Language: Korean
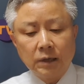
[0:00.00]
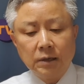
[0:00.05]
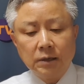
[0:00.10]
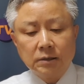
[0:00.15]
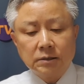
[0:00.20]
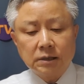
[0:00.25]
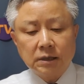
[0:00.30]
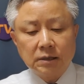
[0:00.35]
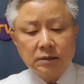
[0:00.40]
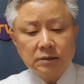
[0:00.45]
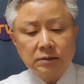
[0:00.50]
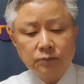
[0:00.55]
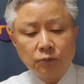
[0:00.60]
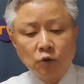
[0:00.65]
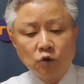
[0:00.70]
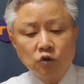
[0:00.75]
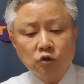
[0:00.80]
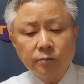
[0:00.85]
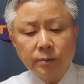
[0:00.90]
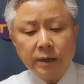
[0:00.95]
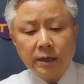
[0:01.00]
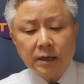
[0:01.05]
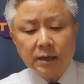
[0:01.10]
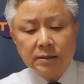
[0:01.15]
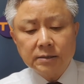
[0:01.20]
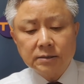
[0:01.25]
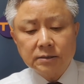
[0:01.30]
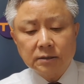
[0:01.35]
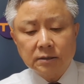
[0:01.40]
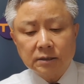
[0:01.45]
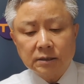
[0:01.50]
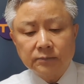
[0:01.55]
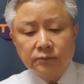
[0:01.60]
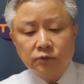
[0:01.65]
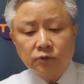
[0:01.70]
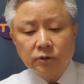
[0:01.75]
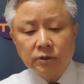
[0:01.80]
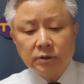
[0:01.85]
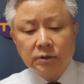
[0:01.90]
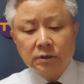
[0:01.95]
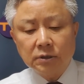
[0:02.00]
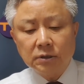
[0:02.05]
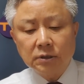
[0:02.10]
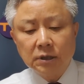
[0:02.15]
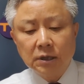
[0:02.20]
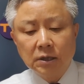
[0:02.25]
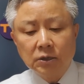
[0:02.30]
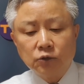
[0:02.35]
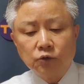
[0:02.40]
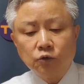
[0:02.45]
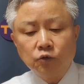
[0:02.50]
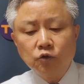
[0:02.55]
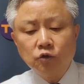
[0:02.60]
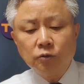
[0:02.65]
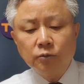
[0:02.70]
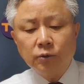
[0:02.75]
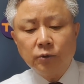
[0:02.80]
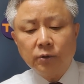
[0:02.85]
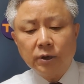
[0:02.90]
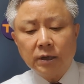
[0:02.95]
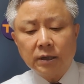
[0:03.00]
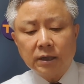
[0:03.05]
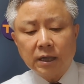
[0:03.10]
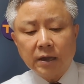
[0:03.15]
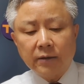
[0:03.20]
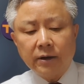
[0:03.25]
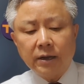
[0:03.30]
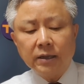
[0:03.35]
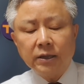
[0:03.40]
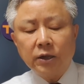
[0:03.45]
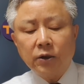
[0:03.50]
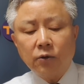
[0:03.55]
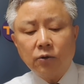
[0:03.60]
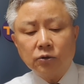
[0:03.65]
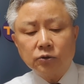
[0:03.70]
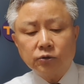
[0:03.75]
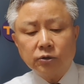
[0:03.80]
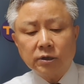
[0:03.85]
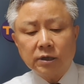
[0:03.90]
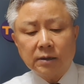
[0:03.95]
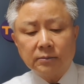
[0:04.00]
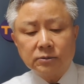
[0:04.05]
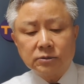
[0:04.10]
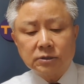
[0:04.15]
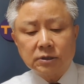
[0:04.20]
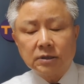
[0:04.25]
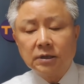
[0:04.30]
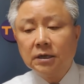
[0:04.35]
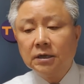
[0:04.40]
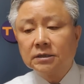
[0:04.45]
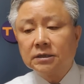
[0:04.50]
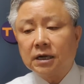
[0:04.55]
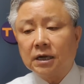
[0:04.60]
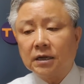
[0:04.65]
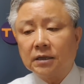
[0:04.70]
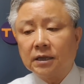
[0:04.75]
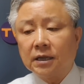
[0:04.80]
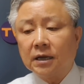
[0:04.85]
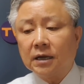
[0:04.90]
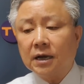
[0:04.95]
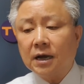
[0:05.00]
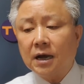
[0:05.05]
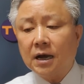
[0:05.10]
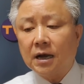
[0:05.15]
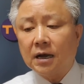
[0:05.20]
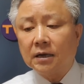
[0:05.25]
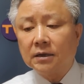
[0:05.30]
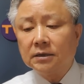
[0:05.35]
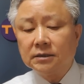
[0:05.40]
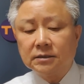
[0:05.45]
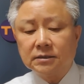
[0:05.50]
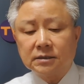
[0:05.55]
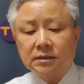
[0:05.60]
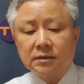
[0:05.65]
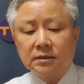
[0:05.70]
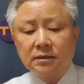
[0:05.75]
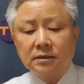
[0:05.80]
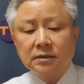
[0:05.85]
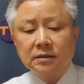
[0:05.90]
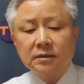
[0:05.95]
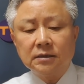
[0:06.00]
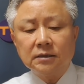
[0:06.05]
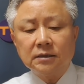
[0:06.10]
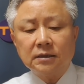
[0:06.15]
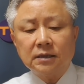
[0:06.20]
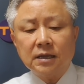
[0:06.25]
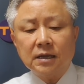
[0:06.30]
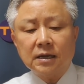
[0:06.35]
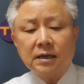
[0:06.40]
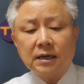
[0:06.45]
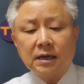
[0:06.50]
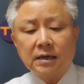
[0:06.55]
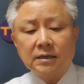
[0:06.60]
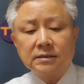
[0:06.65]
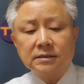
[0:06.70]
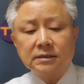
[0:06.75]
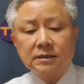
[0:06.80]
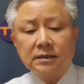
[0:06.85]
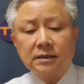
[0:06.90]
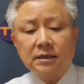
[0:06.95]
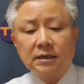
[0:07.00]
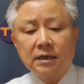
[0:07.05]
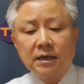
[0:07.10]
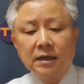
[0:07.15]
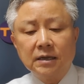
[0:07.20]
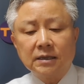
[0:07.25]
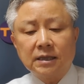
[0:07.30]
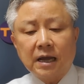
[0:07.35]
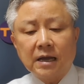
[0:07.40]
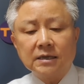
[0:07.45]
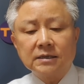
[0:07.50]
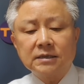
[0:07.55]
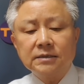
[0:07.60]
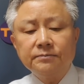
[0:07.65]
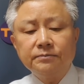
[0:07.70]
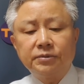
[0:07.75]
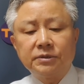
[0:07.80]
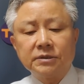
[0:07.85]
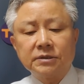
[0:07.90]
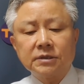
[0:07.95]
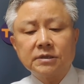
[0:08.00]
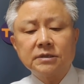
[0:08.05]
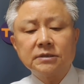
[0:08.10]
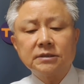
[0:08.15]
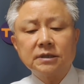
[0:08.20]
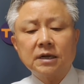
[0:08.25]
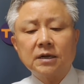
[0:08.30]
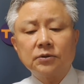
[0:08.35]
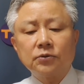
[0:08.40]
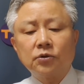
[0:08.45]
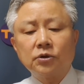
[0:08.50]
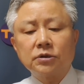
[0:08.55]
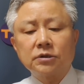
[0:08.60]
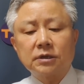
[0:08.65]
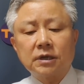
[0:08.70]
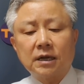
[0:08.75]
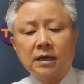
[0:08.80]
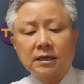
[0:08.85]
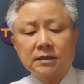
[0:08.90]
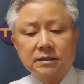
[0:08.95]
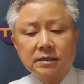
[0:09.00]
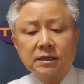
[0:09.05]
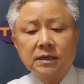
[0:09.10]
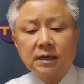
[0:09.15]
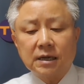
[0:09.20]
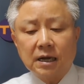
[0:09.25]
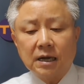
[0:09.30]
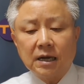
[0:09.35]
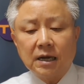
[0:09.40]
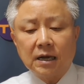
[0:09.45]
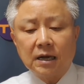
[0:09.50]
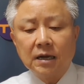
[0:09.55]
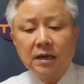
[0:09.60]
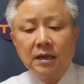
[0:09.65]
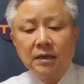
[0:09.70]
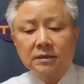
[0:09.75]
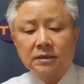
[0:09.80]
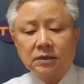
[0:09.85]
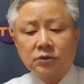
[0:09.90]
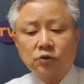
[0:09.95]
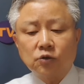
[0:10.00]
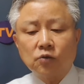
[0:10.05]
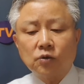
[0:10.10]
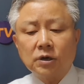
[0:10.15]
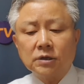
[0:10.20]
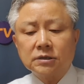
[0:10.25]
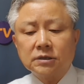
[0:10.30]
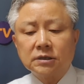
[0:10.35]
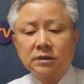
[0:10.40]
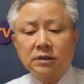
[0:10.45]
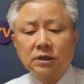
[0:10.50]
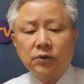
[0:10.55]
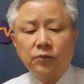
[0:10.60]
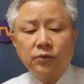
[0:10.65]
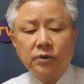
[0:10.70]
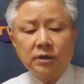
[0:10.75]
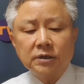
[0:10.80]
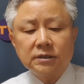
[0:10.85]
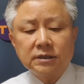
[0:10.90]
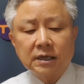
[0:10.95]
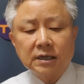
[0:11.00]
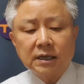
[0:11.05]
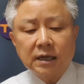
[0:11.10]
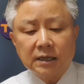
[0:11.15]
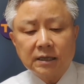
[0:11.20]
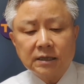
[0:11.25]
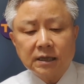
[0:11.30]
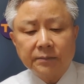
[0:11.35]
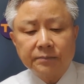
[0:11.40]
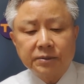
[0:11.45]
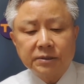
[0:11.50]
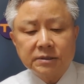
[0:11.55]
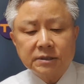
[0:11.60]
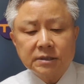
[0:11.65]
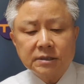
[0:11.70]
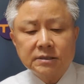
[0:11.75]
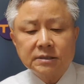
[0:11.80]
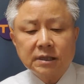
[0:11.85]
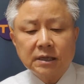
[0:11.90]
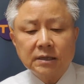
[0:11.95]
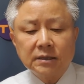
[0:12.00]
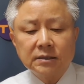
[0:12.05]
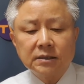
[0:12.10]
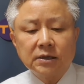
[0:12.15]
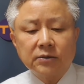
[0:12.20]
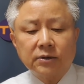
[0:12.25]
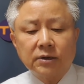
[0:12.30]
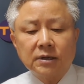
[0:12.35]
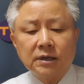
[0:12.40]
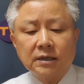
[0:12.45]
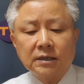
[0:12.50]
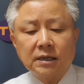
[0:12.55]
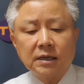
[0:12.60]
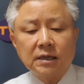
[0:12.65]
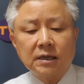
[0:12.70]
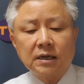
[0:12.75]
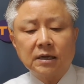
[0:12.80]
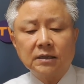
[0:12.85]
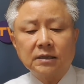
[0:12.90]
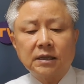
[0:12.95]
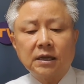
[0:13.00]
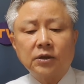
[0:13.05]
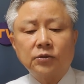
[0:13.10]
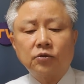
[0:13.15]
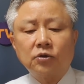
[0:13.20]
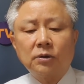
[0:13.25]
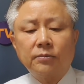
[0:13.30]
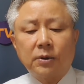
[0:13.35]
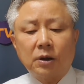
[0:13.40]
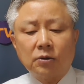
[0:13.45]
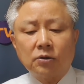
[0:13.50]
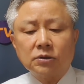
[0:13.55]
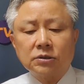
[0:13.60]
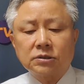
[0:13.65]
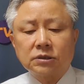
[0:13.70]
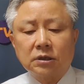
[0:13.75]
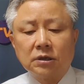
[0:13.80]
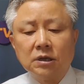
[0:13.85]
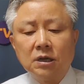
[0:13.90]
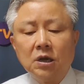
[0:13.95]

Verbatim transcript: 자, 이 모두 발언에서 김종인은 윤 후보와 대화 내용을 소개하면서 자, 내가 이 선거 때까지 당신 비서실장 노릇을 하겠으니까 자 총괄 선대위원장이 아니라 비서실장 역할을 할 테니까 태도를 바꿔서